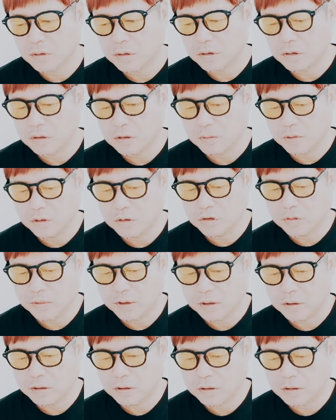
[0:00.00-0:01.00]
ンの間でも有
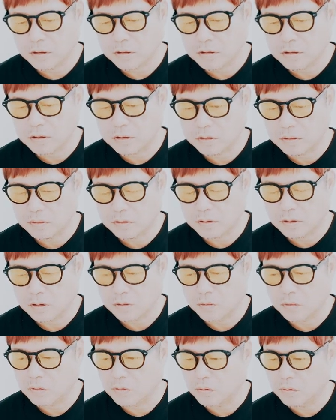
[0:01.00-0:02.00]
名な話です。
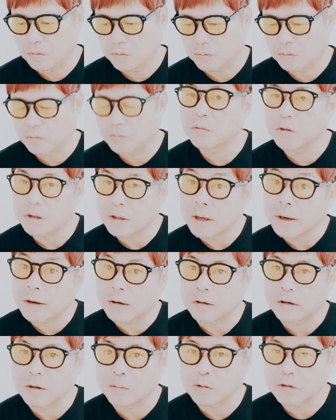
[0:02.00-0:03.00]
あの、家
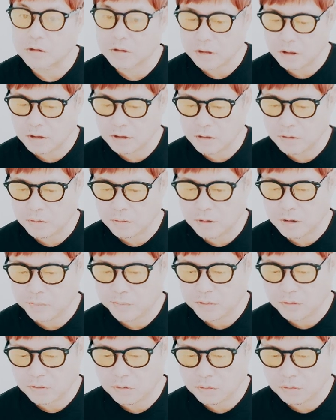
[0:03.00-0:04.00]
が金持ちだっていう
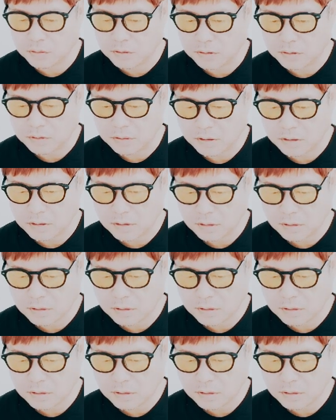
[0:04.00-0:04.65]
エピソードですね。